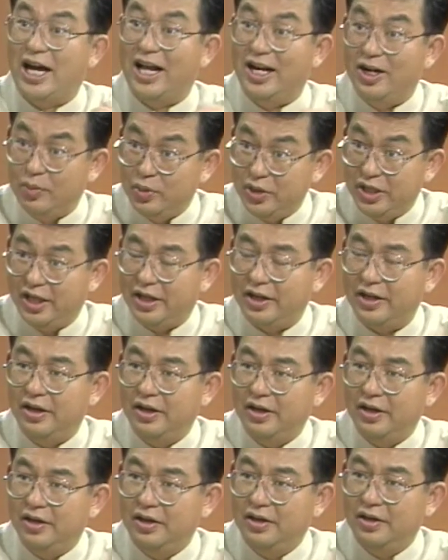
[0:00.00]
ยหรือผู้หญิงโดย
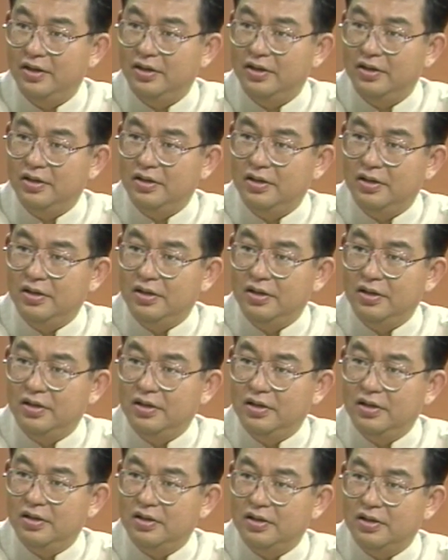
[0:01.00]
ไม่รบกวนตัวอ่อน
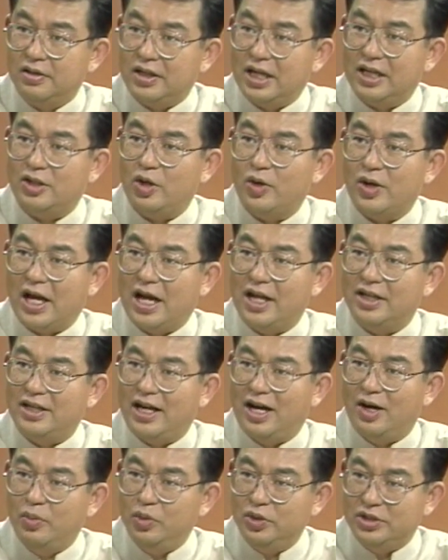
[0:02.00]
มากถ้าต้องการจะ
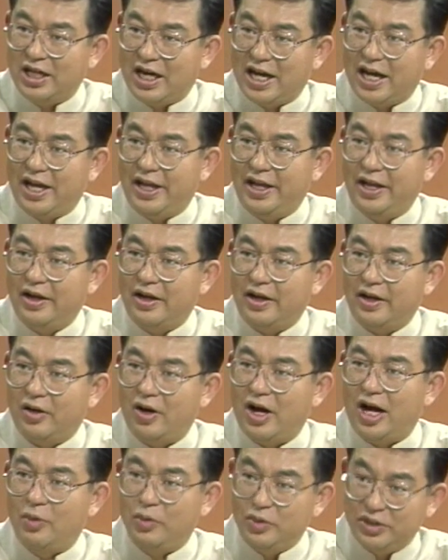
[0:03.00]
เอาผู้ชายก็
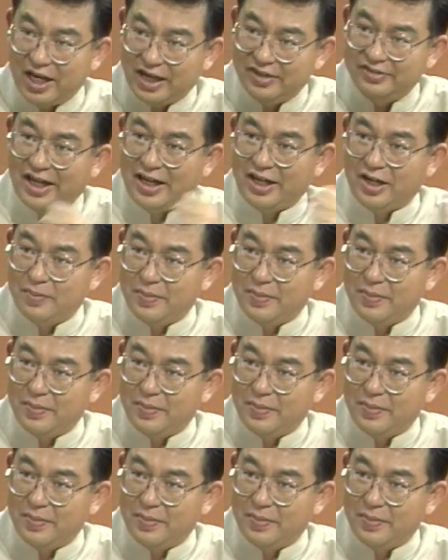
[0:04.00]
เอาผู้ชายใส่เข้า